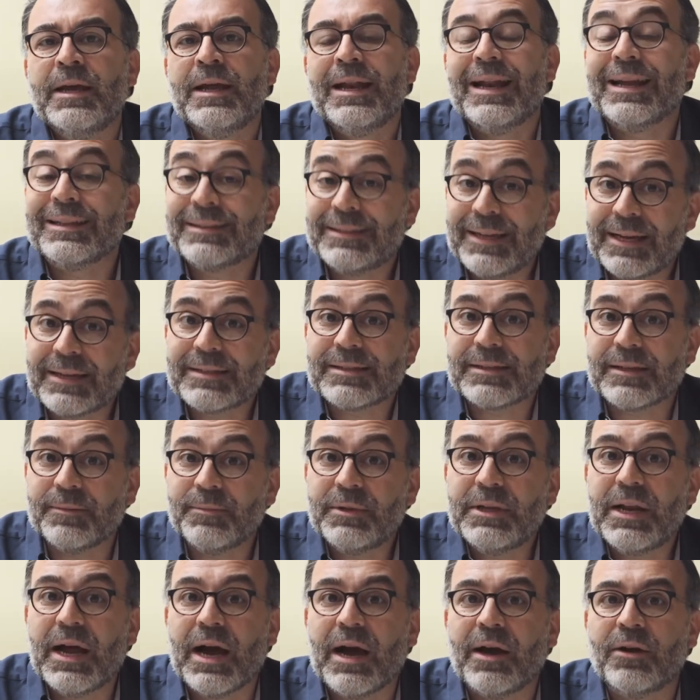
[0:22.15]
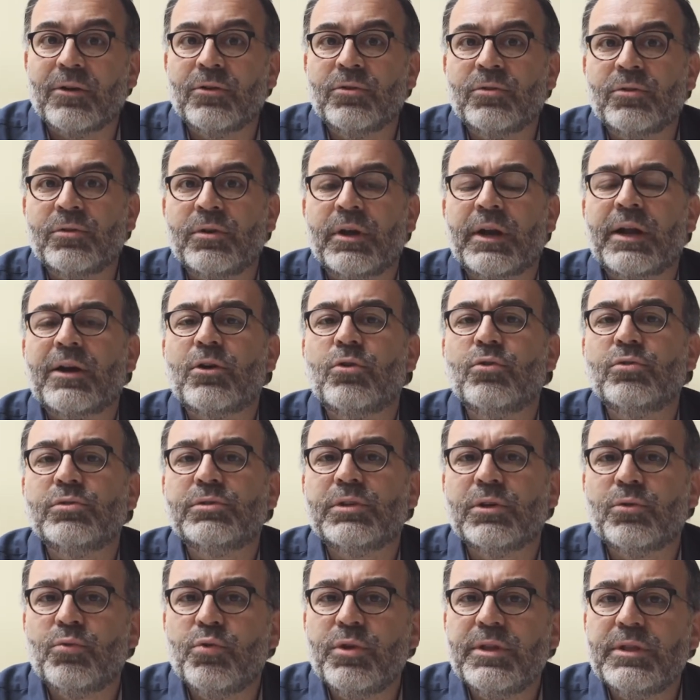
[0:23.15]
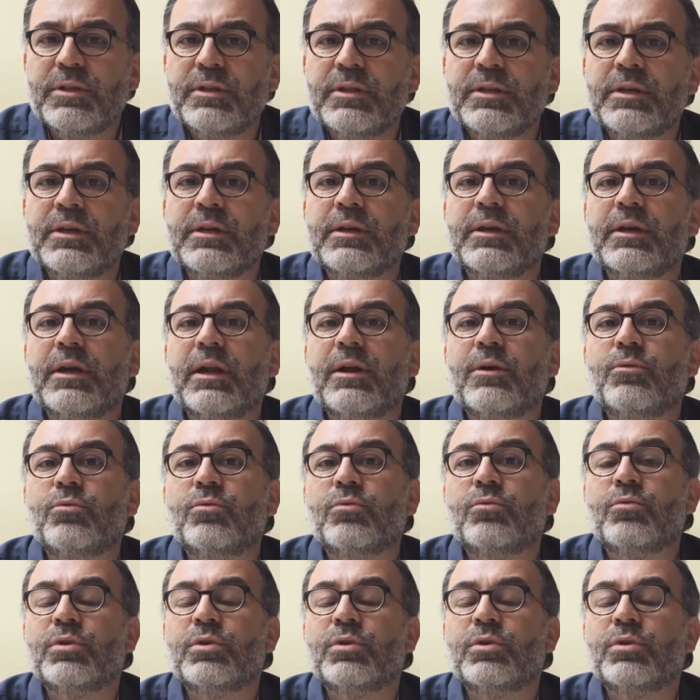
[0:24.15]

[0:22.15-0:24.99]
La terza Milano racconta quindi